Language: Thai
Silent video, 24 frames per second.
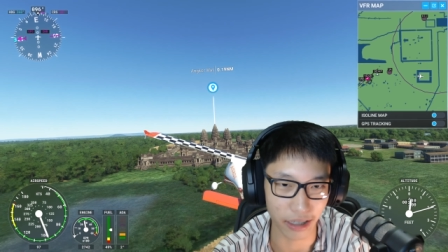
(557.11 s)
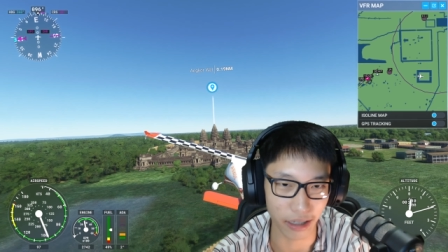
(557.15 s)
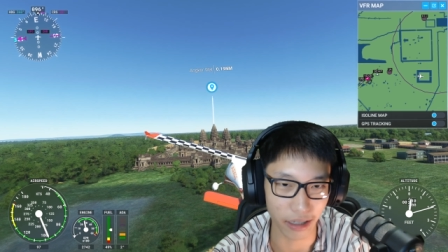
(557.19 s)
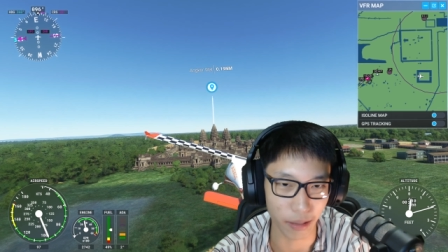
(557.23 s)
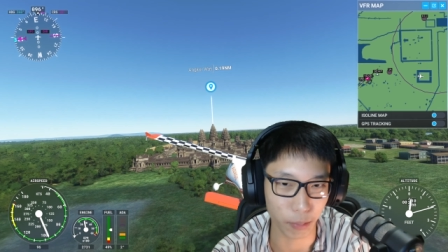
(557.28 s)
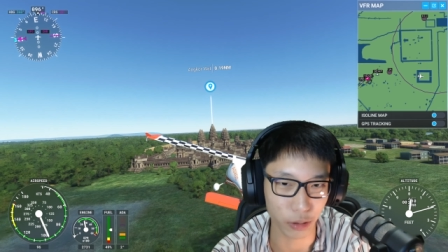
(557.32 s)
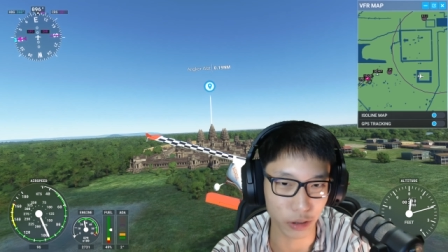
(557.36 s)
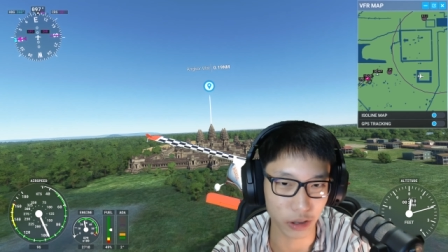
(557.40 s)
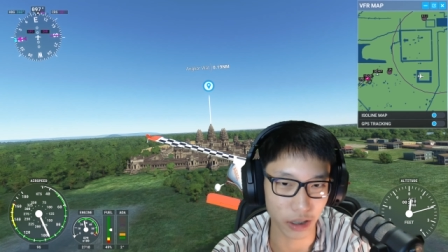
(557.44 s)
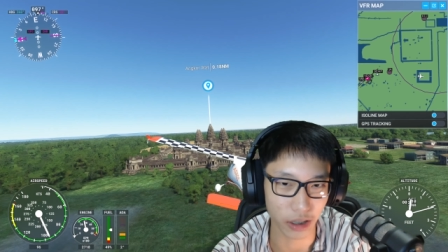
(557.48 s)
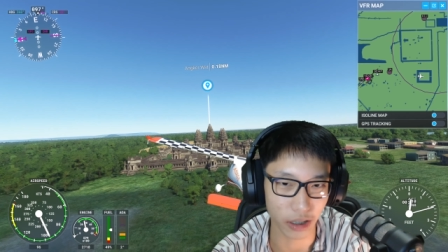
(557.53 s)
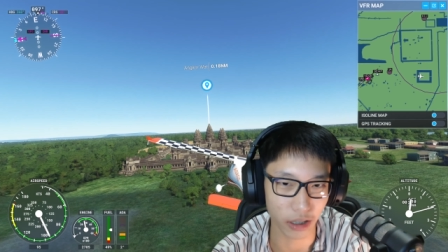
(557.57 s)
เพ
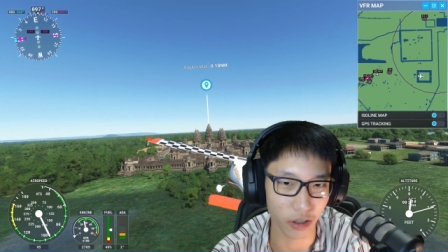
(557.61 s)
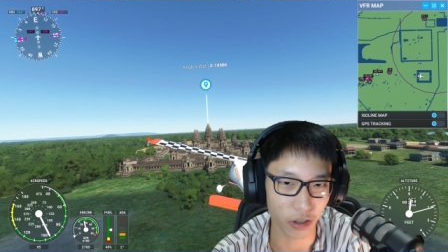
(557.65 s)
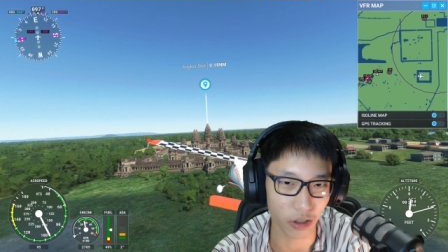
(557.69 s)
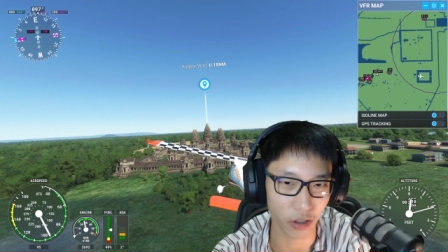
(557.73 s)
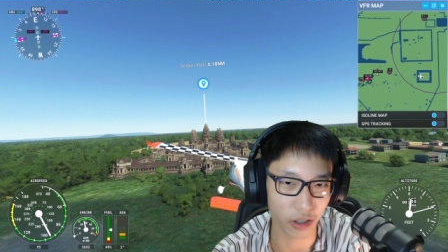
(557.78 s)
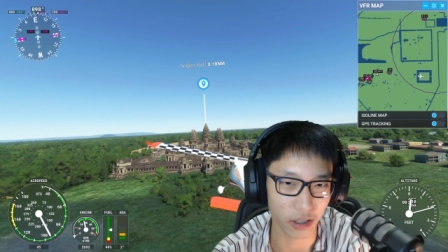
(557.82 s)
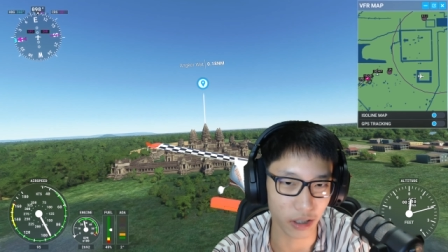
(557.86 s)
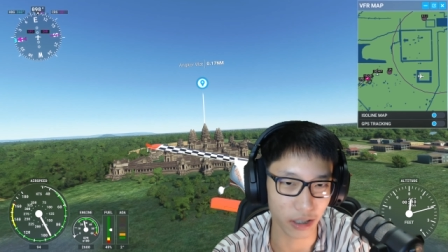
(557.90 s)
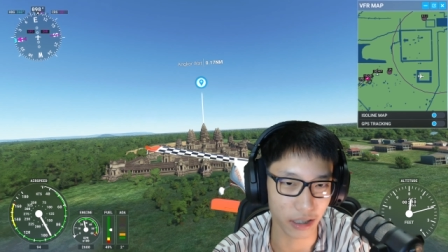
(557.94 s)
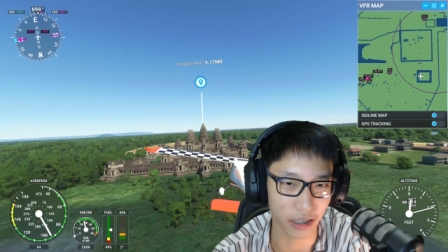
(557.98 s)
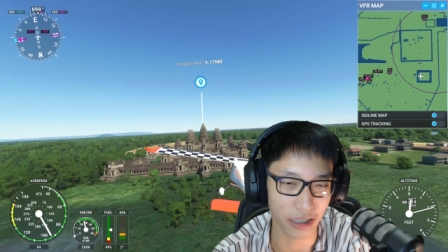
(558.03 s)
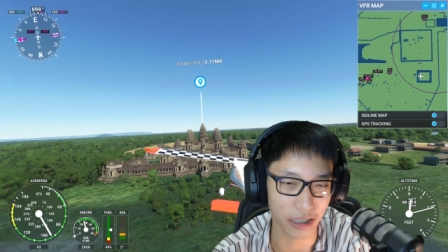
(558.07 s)
ราะฉะนั้นก็
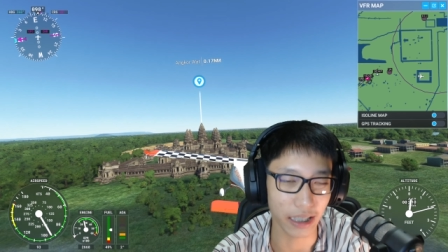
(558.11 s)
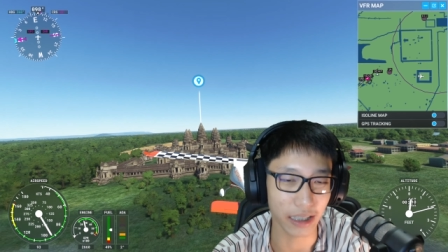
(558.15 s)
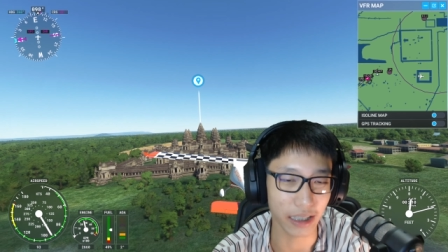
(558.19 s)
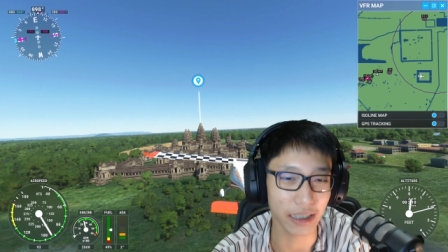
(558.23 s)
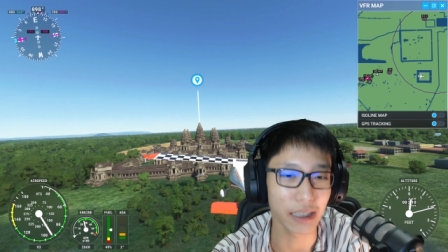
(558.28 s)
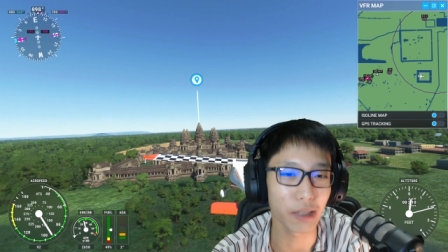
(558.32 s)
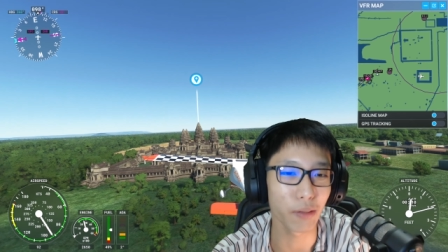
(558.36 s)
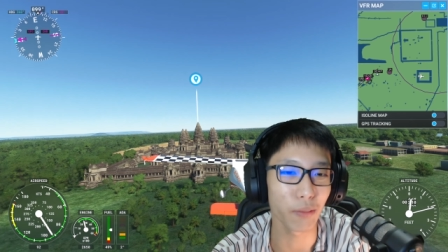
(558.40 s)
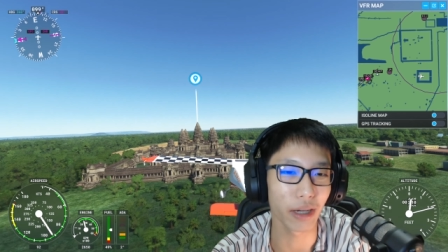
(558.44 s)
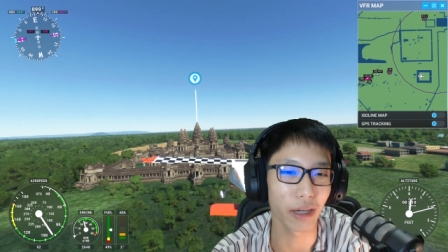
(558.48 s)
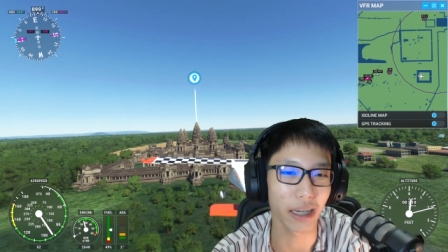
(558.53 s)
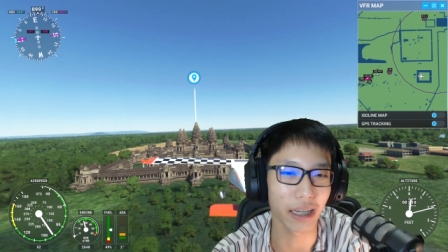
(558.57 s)
เคลียร์
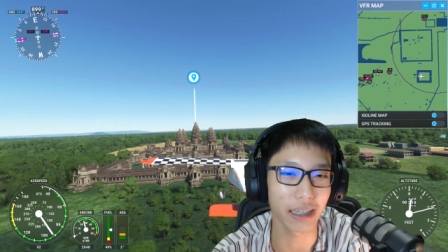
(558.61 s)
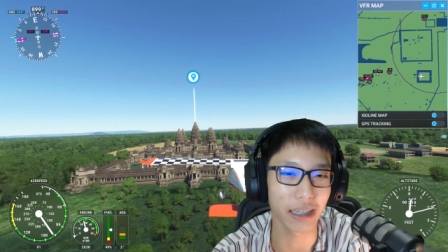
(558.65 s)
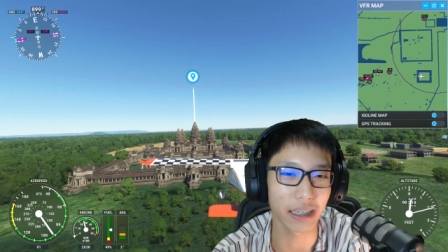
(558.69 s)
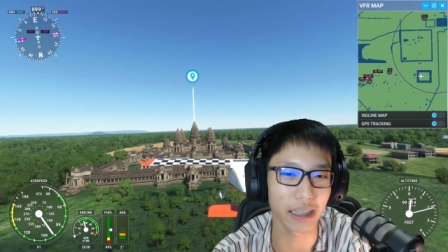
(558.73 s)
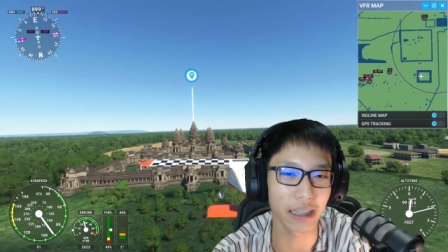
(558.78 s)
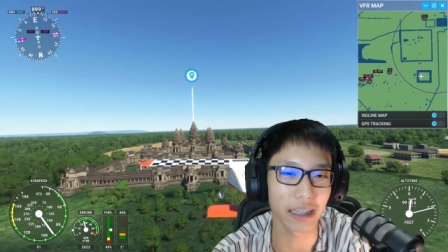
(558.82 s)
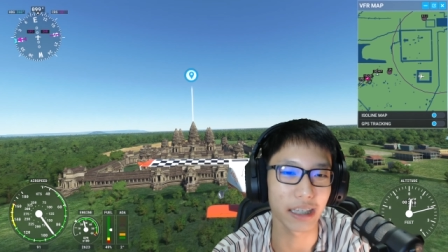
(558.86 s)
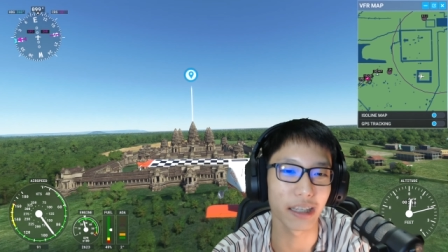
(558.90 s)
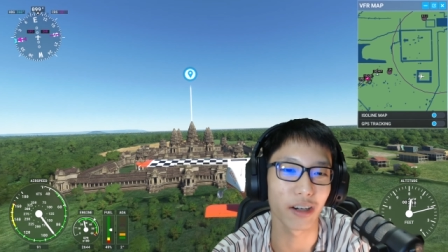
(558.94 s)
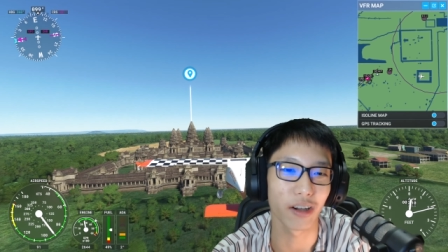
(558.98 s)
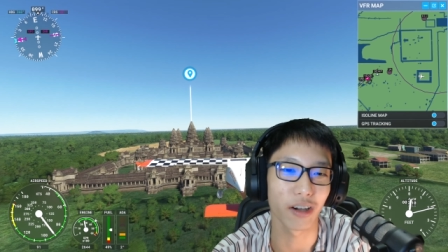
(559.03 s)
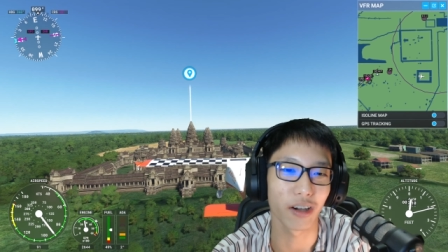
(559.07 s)
ที่ไว้ให้
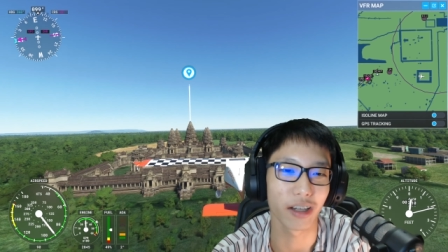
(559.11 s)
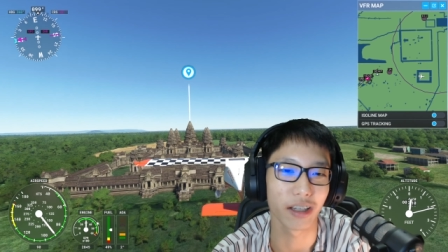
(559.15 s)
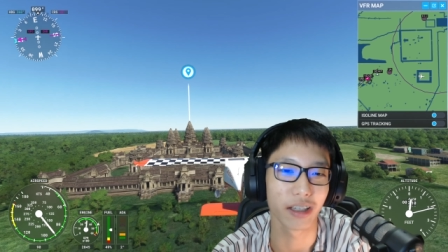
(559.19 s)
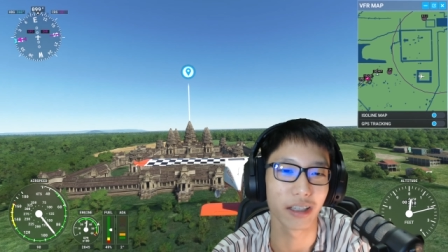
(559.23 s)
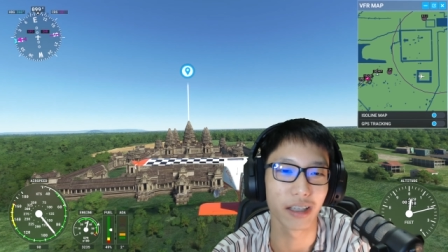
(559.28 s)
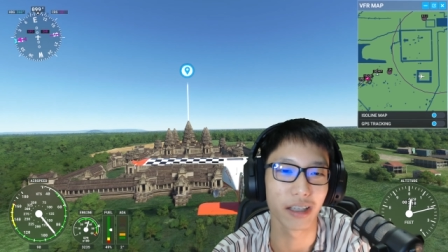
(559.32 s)
ดีๆเนาะ